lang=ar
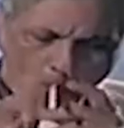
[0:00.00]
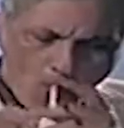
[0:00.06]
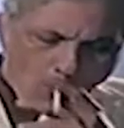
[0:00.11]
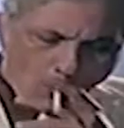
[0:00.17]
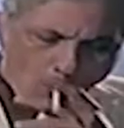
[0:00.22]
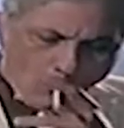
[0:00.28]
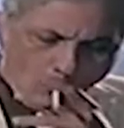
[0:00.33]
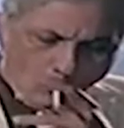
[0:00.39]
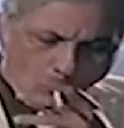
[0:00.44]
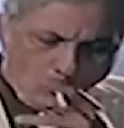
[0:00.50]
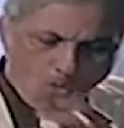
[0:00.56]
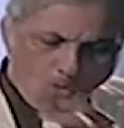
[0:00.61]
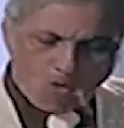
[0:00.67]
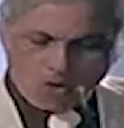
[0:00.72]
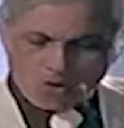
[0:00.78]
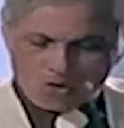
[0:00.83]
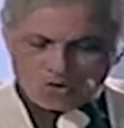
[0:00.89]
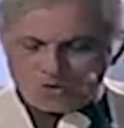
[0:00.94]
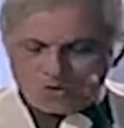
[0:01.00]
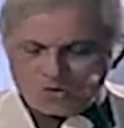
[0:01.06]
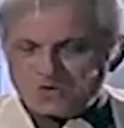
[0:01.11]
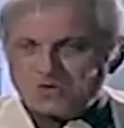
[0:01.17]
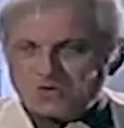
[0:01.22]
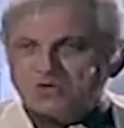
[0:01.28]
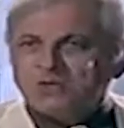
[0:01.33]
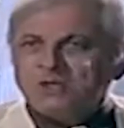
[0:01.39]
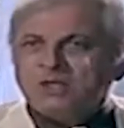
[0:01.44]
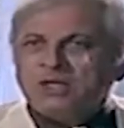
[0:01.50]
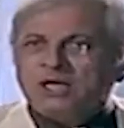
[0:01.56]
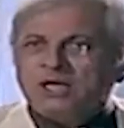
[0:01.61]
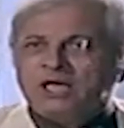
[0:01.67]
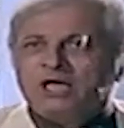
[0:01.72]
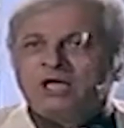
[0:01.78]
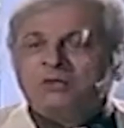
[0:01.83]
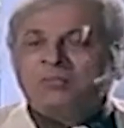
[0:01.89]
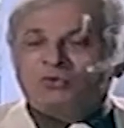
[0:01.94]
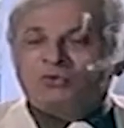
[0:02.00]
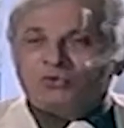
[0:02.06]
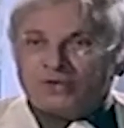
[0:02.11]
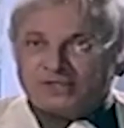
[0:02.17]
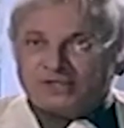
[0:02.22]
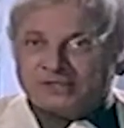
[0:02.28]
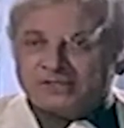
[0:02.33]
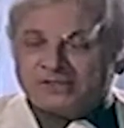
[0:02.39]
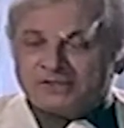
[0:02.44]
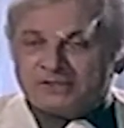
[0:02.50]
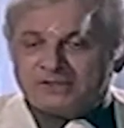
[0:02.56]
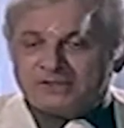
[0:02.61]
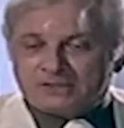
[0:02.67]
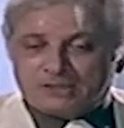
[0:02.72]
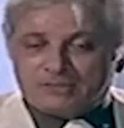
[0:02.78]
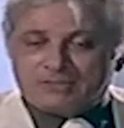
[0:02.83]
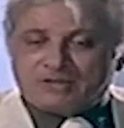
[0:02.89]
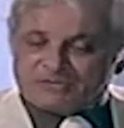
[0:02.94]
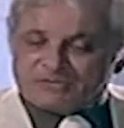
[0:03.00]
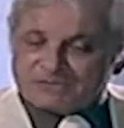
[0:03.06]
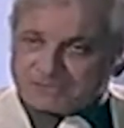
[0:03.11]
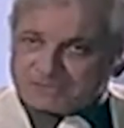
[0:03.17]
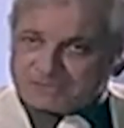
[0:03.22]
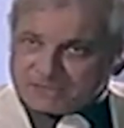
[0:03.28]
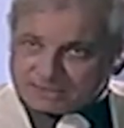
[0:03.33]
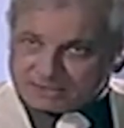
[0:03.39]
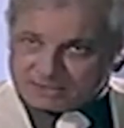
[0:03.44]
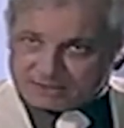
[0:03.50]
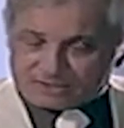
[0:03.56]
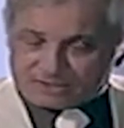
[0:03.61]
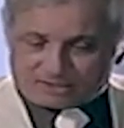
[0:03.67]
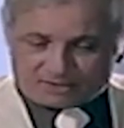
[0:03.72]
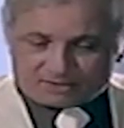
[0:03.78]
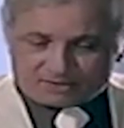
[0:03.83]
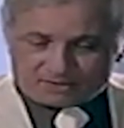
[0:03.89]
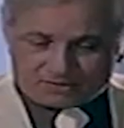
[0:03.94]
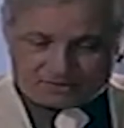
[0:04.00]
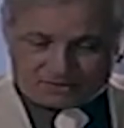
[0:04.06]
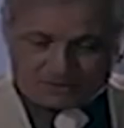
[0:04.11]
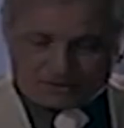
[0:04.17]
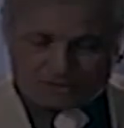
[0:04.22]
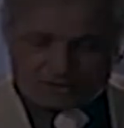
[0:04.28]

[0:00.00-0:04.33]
آخرهم افتتاح متحف نجيب محفوظ في أغسطس عام 2019